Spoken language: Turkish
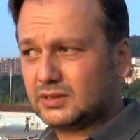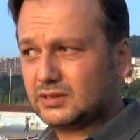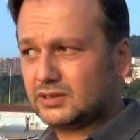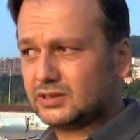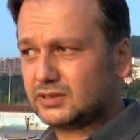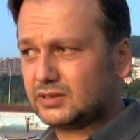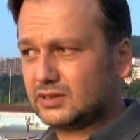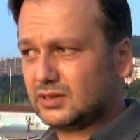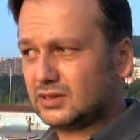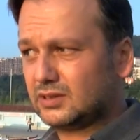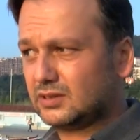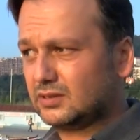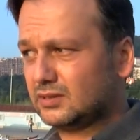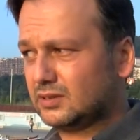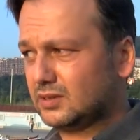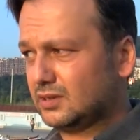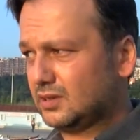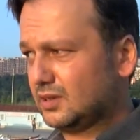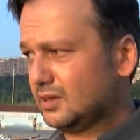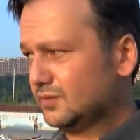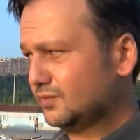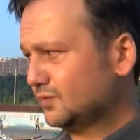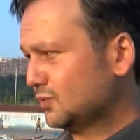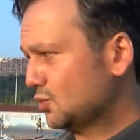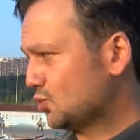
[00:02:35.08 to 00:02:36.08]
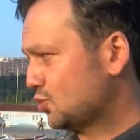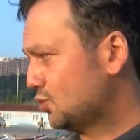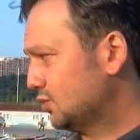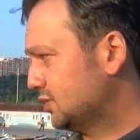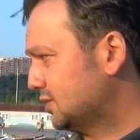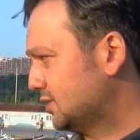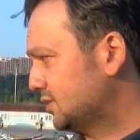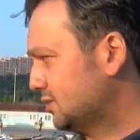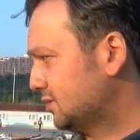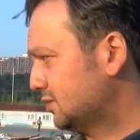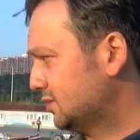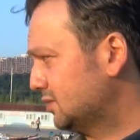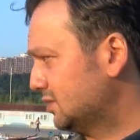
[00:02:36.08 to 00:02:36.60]
İşte hafta
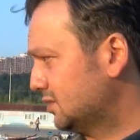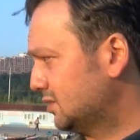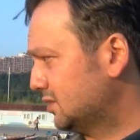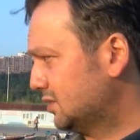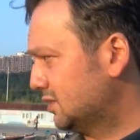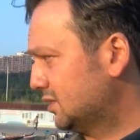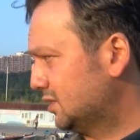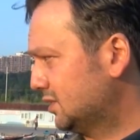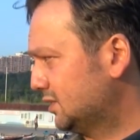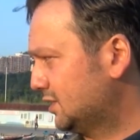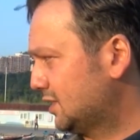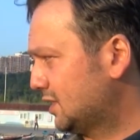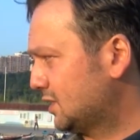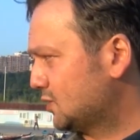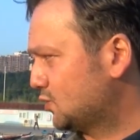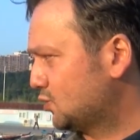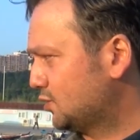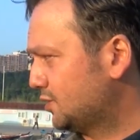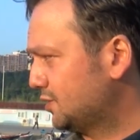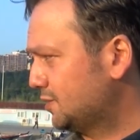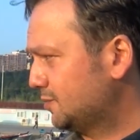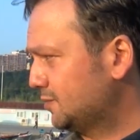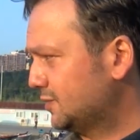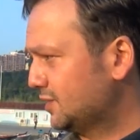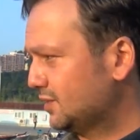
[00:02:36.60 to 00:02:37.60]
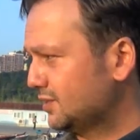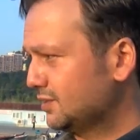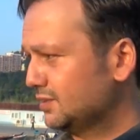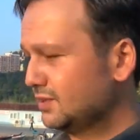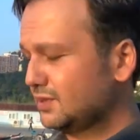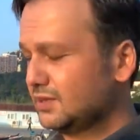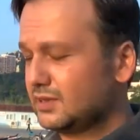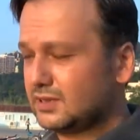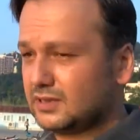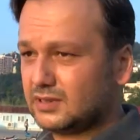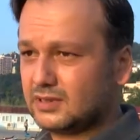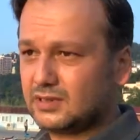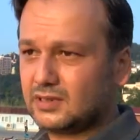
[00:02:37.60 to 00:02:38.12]
sonların e, yaz
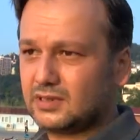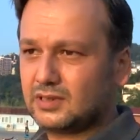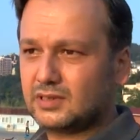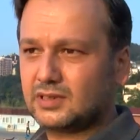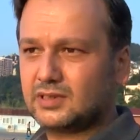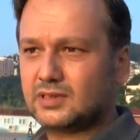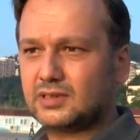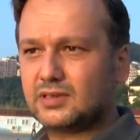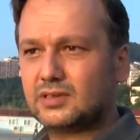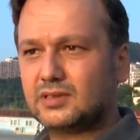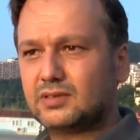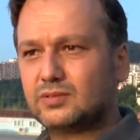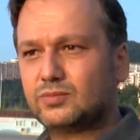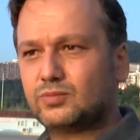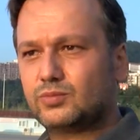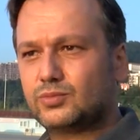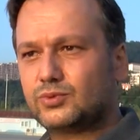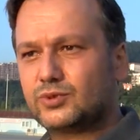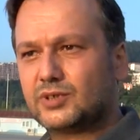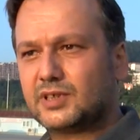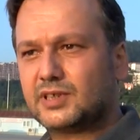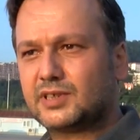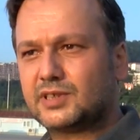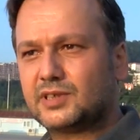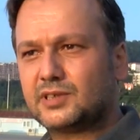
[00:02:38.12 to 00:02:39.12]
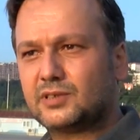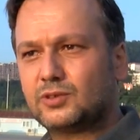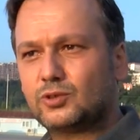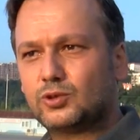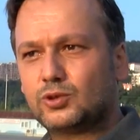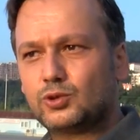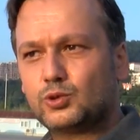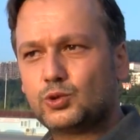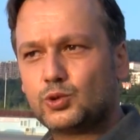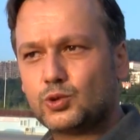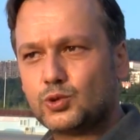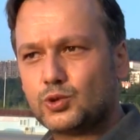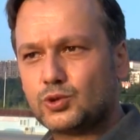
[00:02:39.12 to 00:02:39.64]
dönemlerinde e, buraya
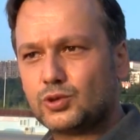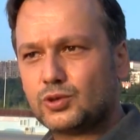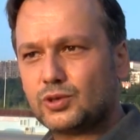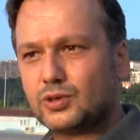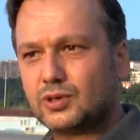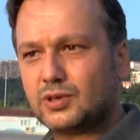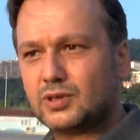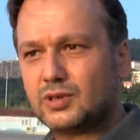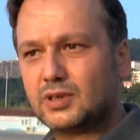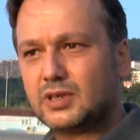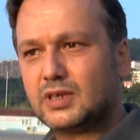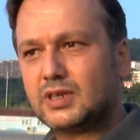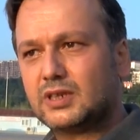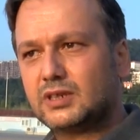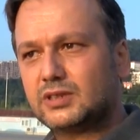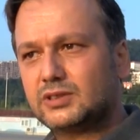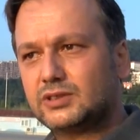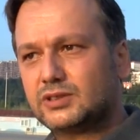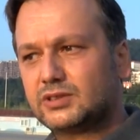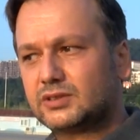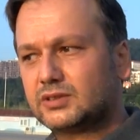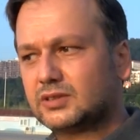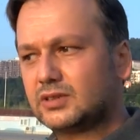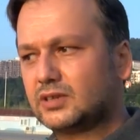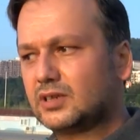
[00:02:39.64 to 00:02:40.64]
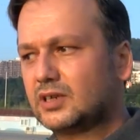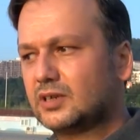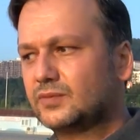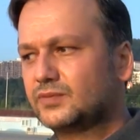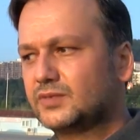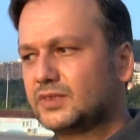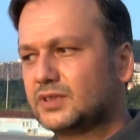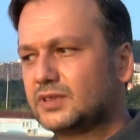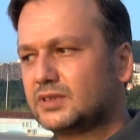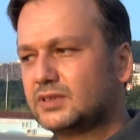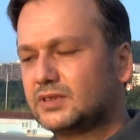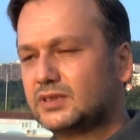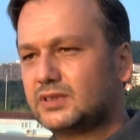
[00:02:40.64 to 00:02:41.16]
geliyor, yüzüyor. İşte
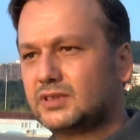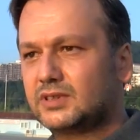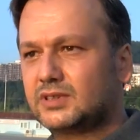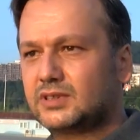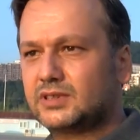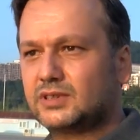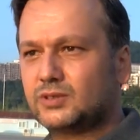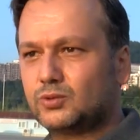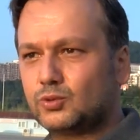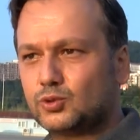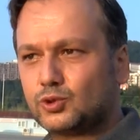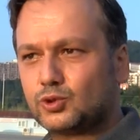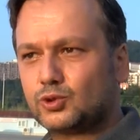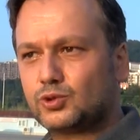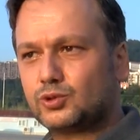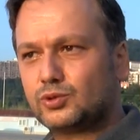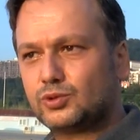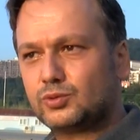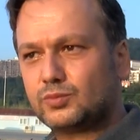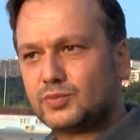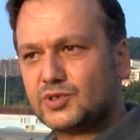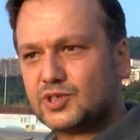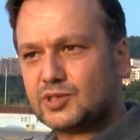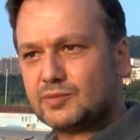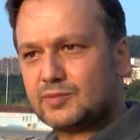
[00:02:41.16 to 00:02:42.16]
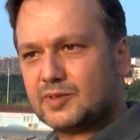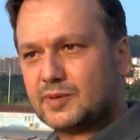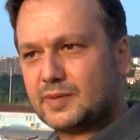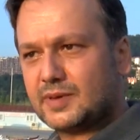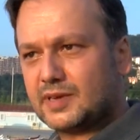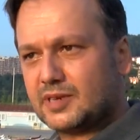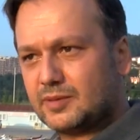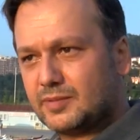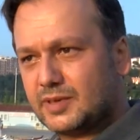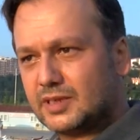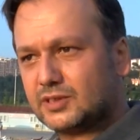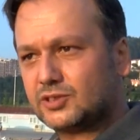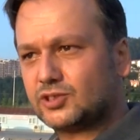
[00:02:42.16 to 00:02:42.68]
haftanın 2-3 günü bizimle
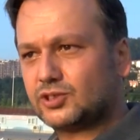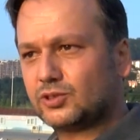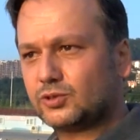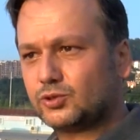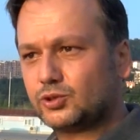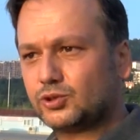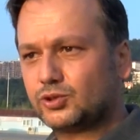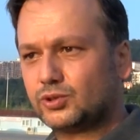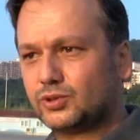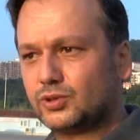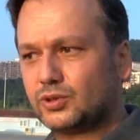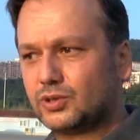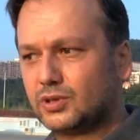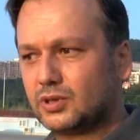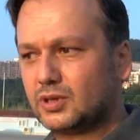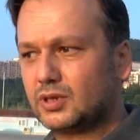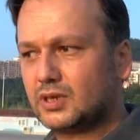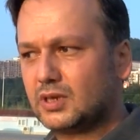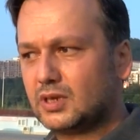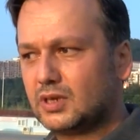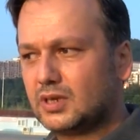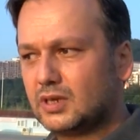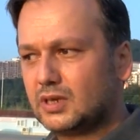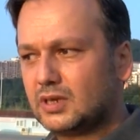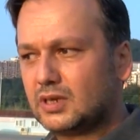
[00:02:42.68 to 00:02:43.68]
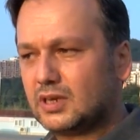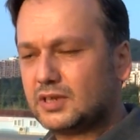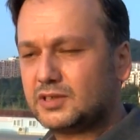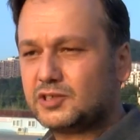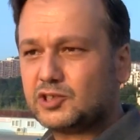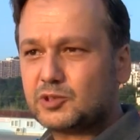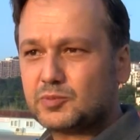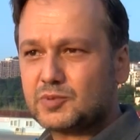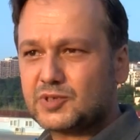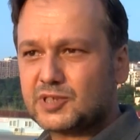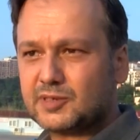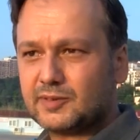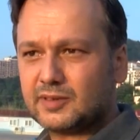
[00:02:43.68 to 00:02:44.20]
beraber çalışıyor. Yani
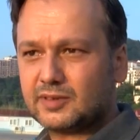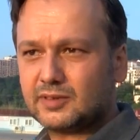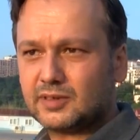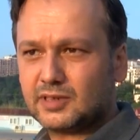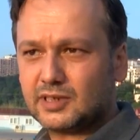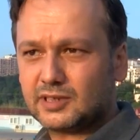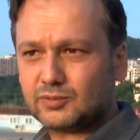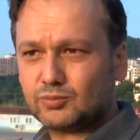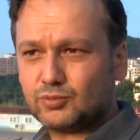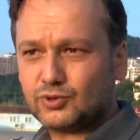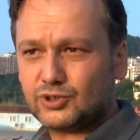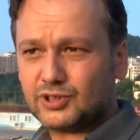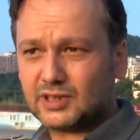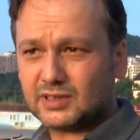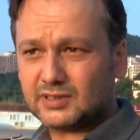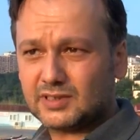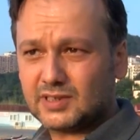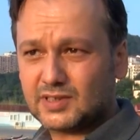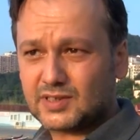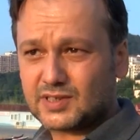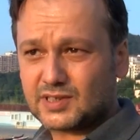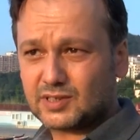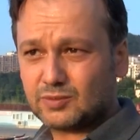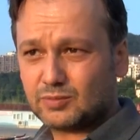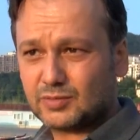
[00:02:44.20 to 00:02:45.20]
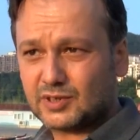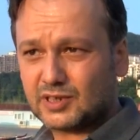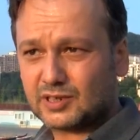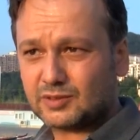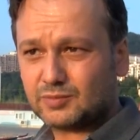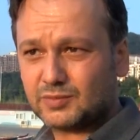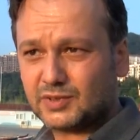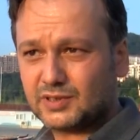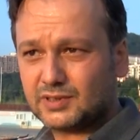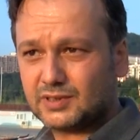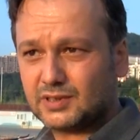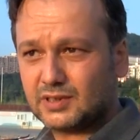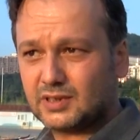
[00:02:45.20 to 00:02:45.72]
hiçbir zaman hayat mücadelesini
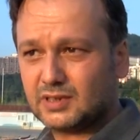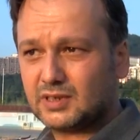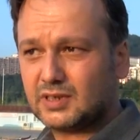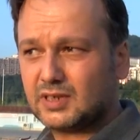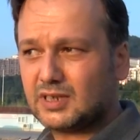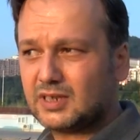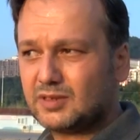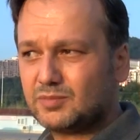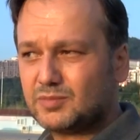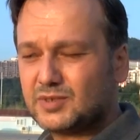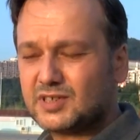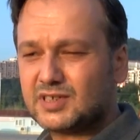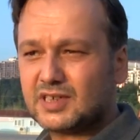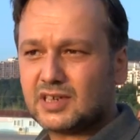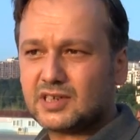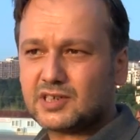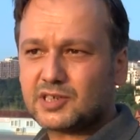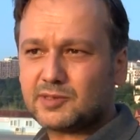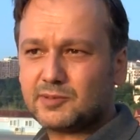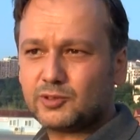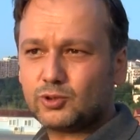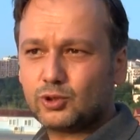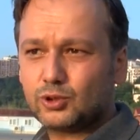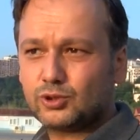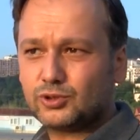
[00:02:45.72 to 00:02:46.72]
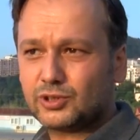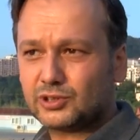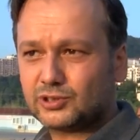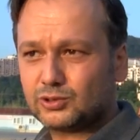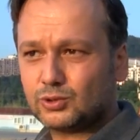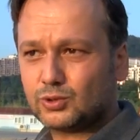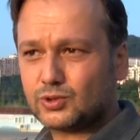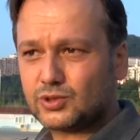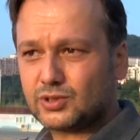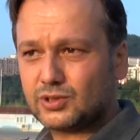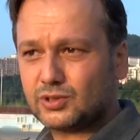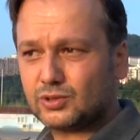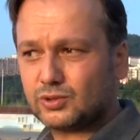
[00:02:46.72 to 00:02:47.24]
bırakmadı. Biz de her zaman örnek
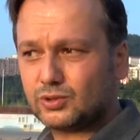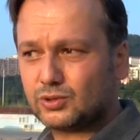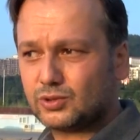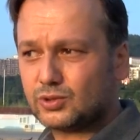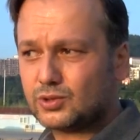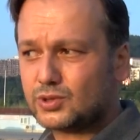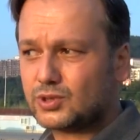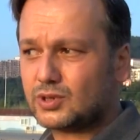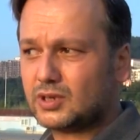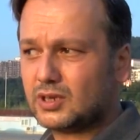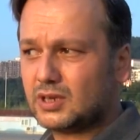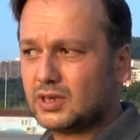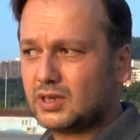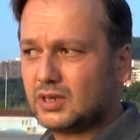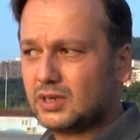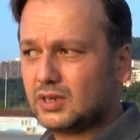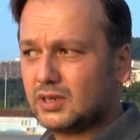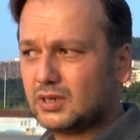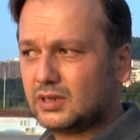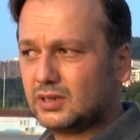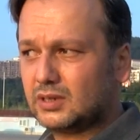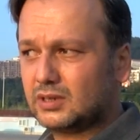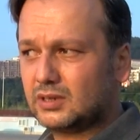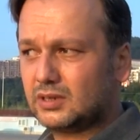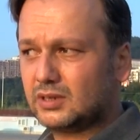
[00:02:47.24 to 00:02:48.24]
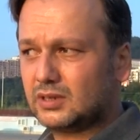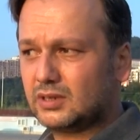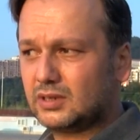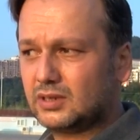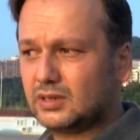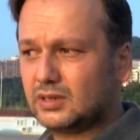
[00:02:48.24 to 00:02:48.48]
gösteriyoruz. E,